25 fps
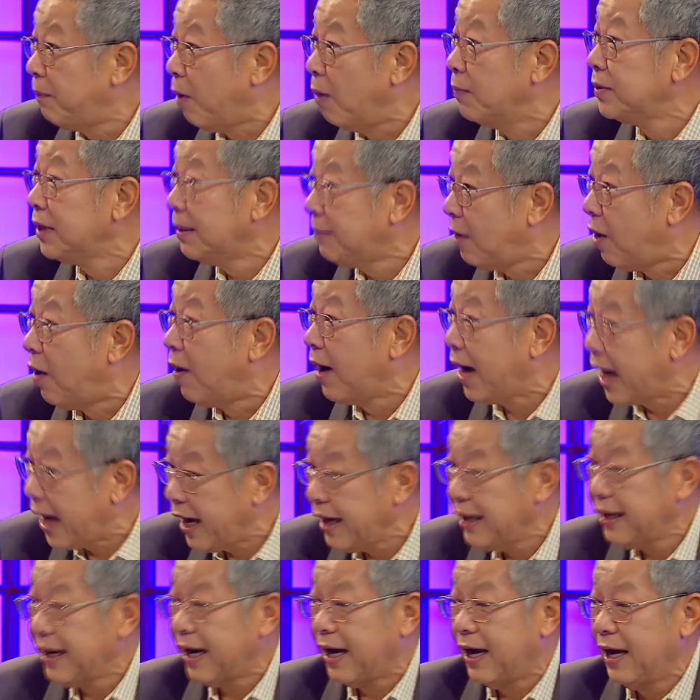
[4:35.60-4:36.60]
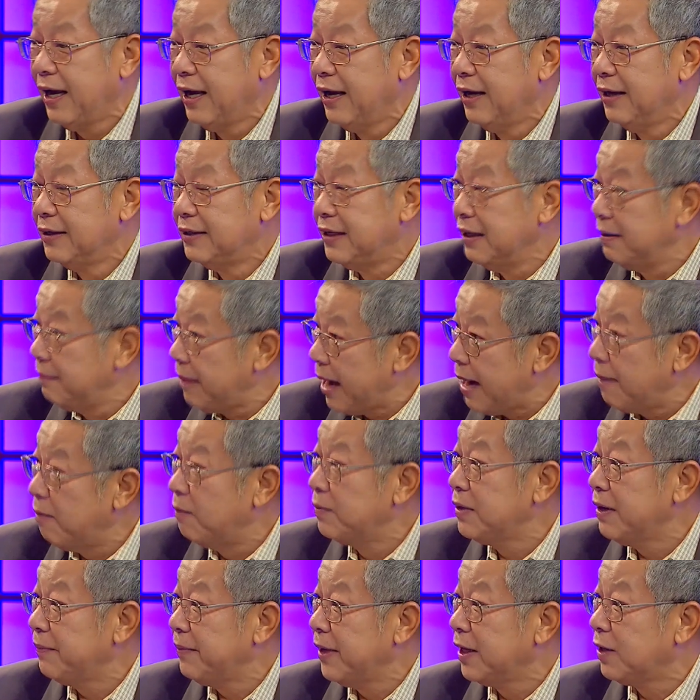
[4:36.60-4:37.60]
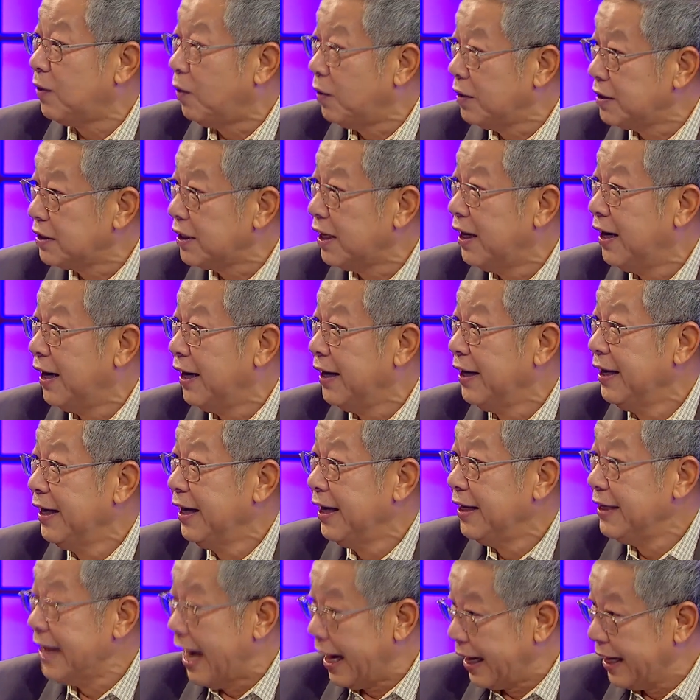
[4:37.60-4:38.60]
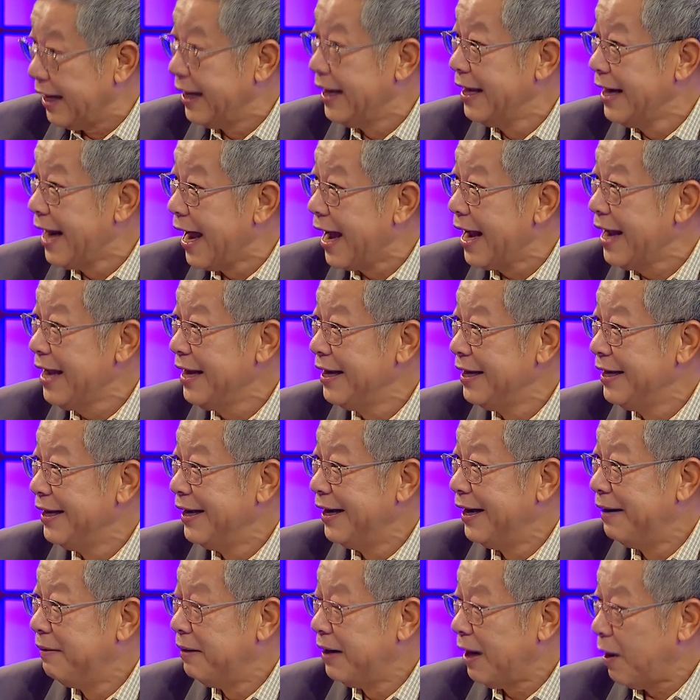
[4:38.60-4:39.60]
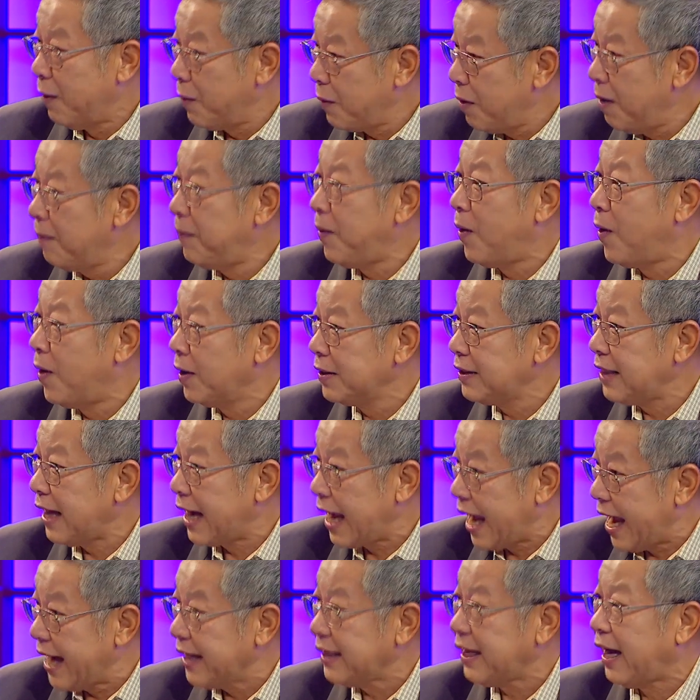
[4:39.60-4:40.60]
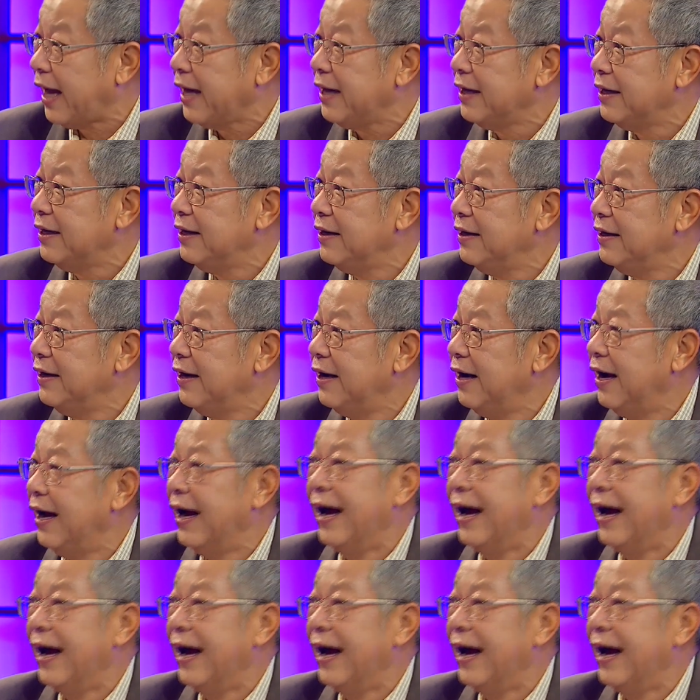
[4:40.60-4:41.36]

ผมจะบอกให้นะถึงแม้ผมจะเป็นคนเชยอย่างนี้นะเราก็พอตะกายทันตะกา